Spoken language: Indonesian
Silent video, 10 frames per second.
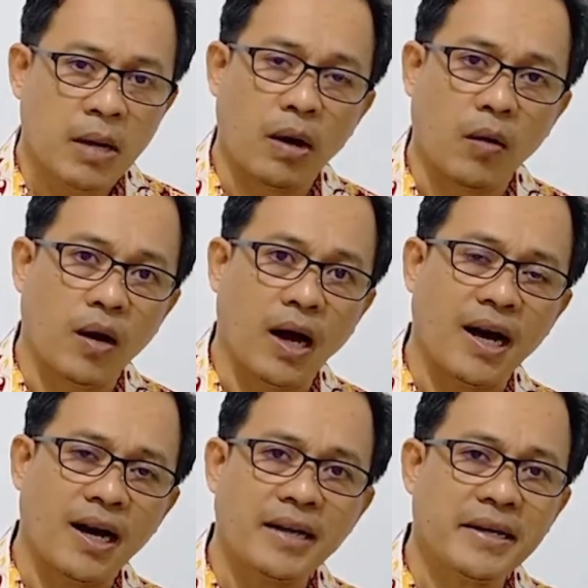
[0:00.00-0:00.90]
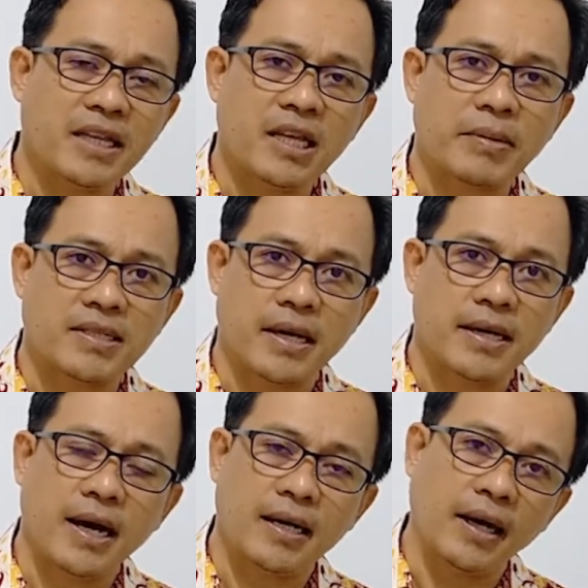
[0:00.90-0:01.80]
bahwa Allah yang kita
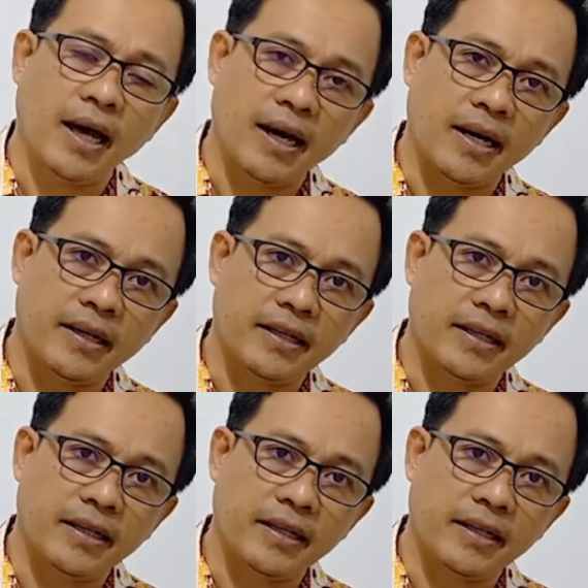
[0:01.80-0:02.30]
percaya adalah Allah